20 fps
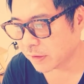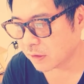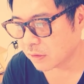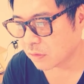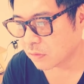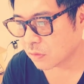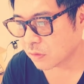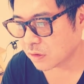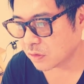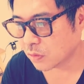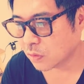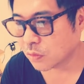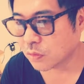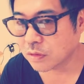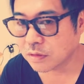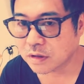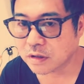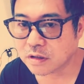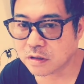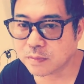メントに
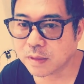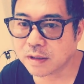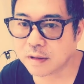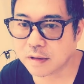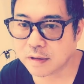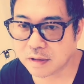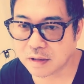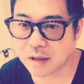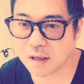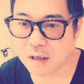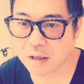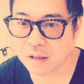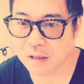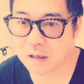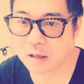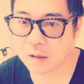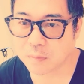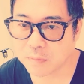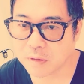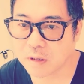残してしまって、
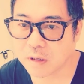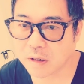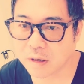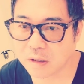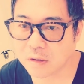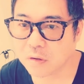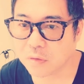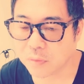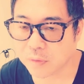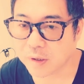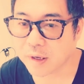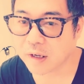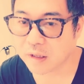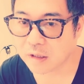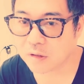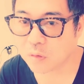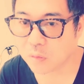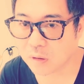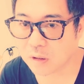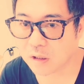なんか見られるのが嫌
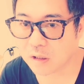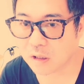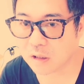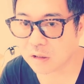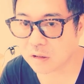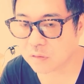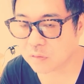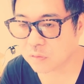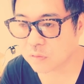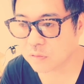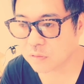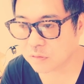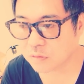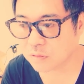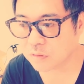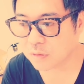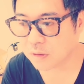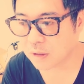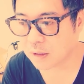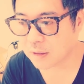だとか、なんかそうい
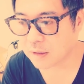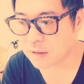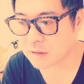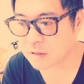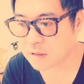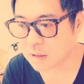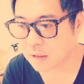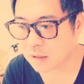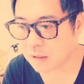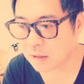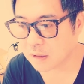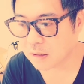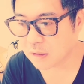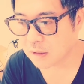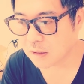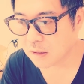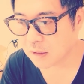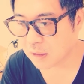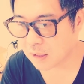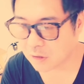う話が
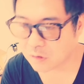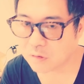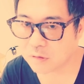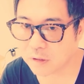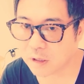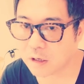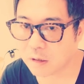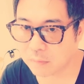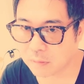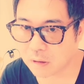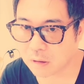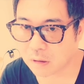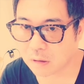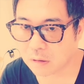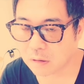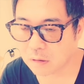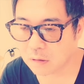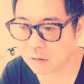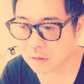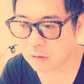あるんであれ
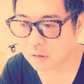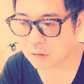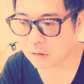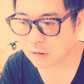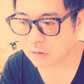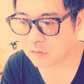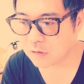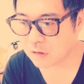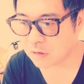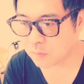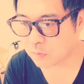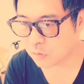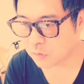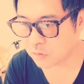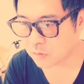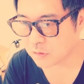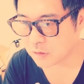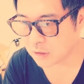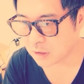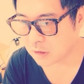ば、逆に
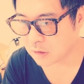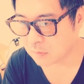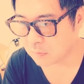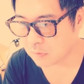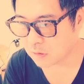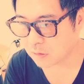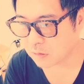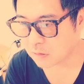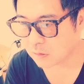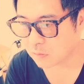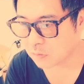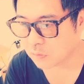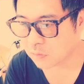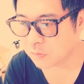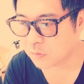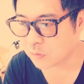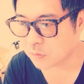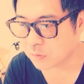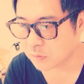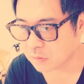僕に皆さんど
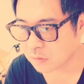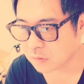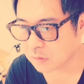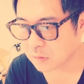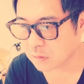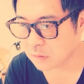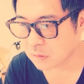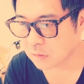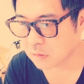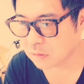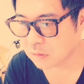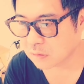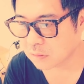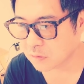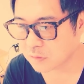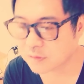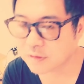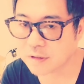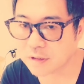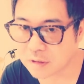んどん、うん
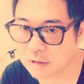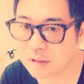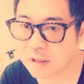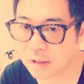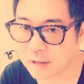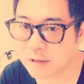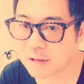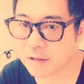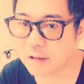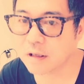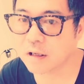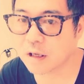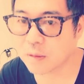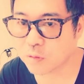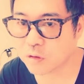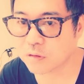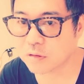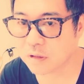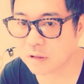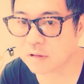と Twitter
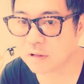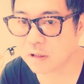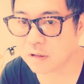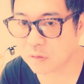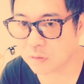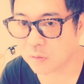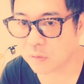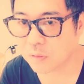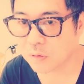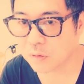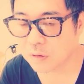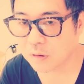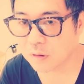DM くださいよ。